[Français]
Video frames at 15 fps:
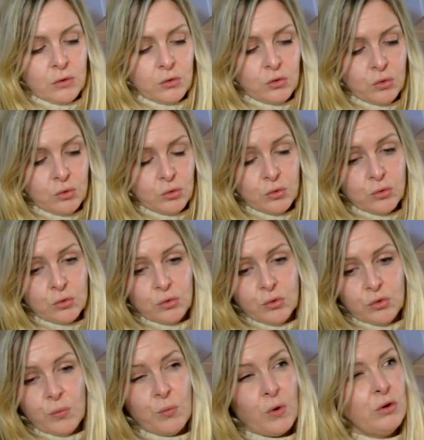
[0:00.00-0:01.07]
que,
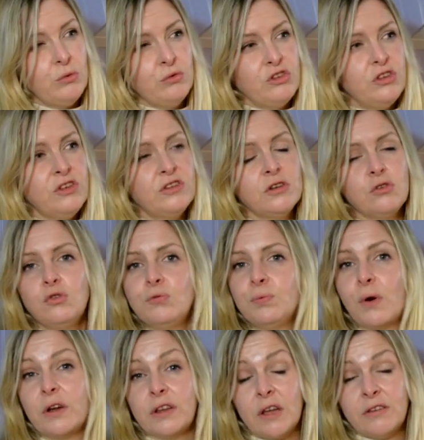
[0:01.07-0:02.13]
moi l'utiliser juste
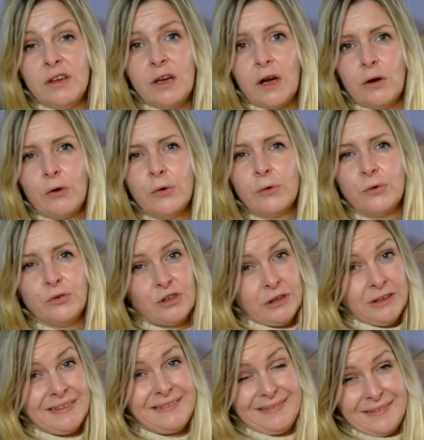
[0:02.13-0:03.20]
pour hydrater alors que j'ai
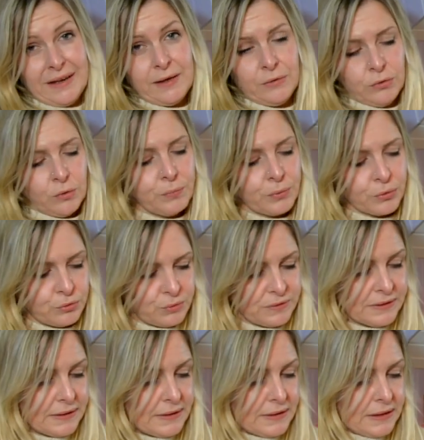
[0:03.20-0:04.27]
des tas de
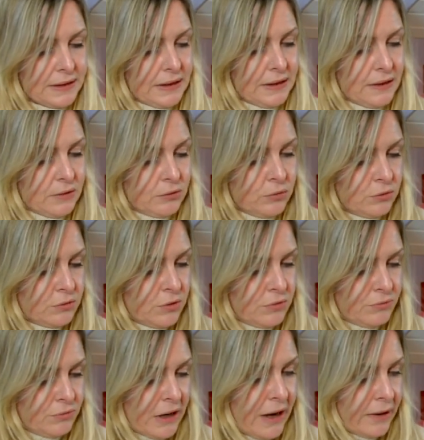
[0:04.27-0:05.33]
produits. Donc
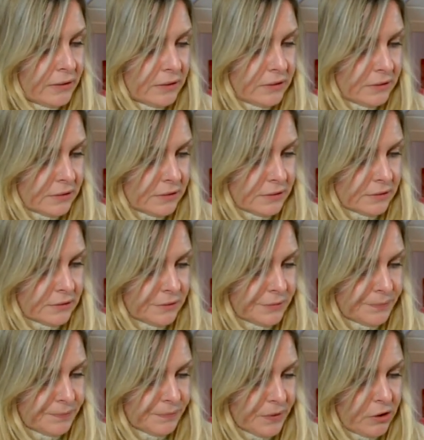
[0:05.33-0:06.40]
voilà,
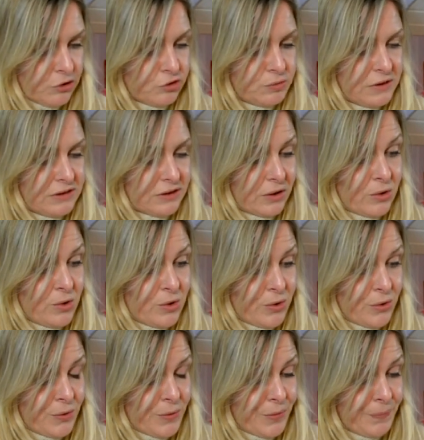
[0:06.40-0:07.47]
ensuite
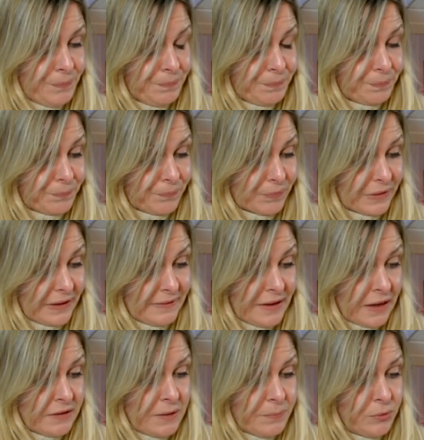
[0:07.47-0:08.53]
le
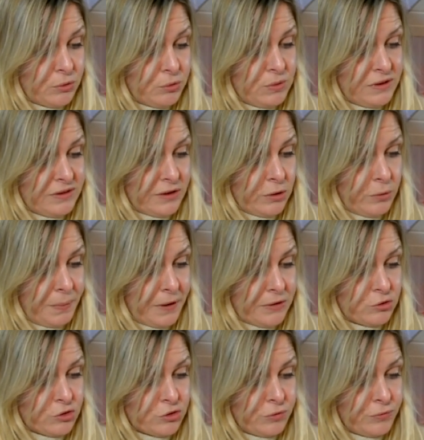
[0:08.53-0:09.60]
dernier produit c'est le
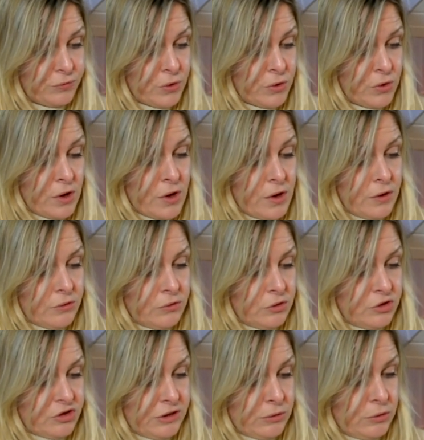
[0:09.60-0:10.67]
peigne cheveux
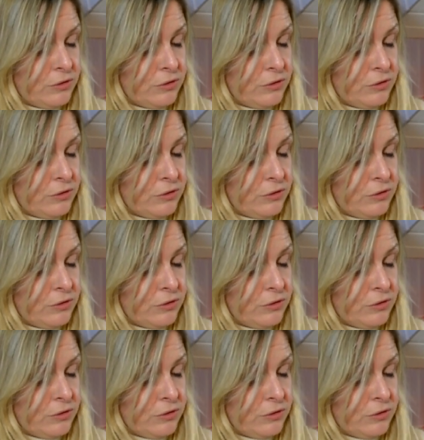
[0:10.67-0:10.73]
de chez